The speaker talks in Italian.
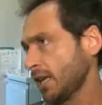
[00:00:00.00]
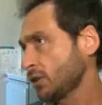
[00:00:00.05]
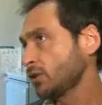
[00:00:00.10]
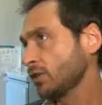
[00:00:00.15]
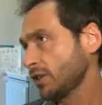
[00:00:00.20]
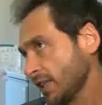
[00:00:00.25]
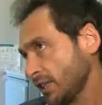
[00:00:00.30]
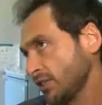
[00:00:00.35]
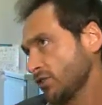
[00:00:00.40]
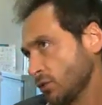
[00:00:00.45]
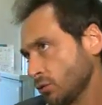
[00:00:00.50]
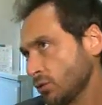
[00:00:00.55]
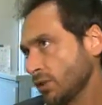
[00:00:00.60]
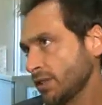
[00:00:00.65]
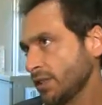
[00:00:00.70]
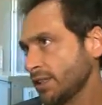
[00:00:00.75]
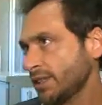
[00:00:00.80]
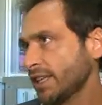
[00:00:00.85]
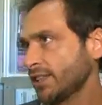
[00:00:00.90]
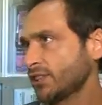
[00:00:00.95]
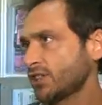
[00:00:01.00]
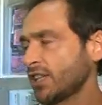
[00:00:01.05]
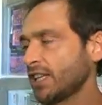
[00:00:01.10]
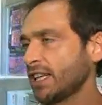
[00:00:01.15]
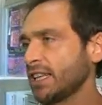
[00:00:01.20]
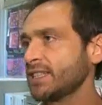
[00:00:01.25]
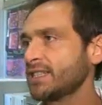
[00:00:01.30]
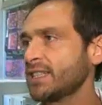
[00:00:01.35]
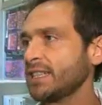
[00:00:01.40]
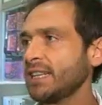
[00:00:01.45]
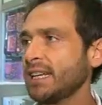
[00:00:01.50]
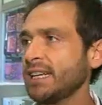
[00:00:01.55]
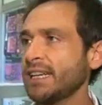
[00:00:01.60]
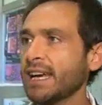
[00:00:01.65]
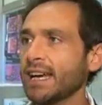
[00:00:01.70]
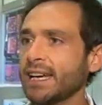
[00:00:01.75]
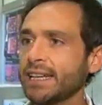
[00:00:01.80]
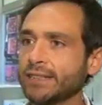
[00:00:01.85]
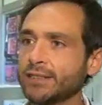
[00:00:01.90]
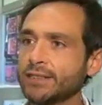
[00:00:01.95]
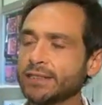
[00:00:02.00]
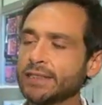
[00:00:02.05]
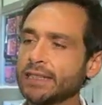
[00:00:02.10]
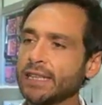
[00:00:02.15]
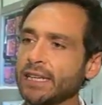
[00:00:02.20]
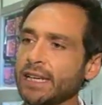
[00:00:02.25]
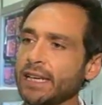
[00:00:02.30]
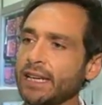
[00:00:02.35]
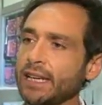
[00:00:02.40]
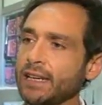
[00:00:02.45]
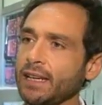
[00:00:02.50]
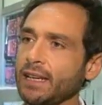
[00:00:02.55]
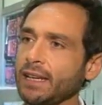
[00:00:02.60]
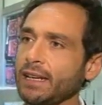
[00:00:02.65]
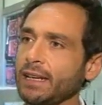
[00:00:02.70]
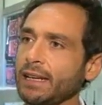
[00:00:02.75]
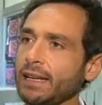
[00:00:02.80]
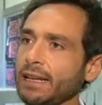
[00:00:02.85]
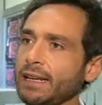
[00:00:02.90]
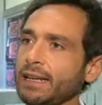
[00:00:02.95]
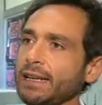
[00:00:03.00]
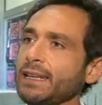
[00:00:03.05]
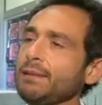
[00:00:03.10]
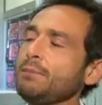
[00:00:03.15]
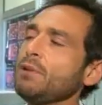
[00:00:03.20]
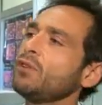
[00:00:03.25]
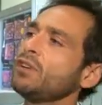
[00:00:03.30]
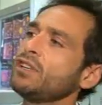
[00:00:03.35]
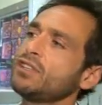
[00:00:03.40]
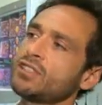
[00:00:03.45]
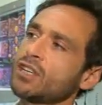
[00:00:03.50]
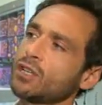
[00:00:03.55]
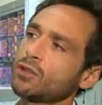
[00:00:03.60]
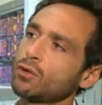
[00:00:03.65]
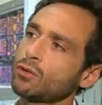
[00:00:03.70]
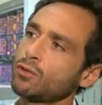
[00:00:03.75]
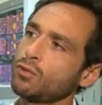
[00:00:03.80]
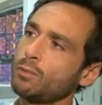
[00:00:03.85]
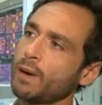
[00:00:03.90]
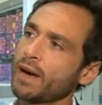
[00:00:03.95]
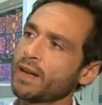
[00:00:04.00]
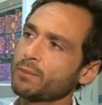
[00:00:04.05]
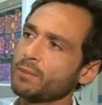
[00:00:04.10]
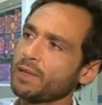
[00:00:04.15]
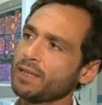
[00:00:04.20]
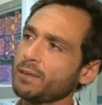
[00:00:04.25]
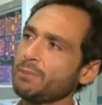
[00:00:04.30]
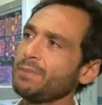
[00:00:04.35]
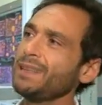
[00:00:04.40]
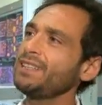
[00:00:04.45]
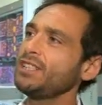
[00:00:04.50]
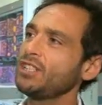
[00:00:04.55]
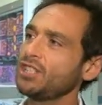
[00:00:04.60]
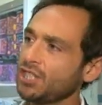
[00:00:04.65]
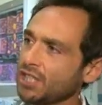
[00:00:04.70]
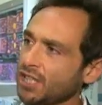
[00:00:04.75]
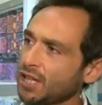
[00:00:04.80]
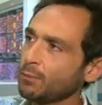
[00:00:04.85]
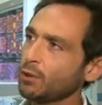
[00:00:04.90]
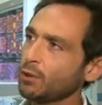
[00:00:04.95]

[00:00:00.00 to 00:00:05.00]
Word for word: altro degli istituti di eccellenza italiano. E lì ho iniziato a occuparmi di medicina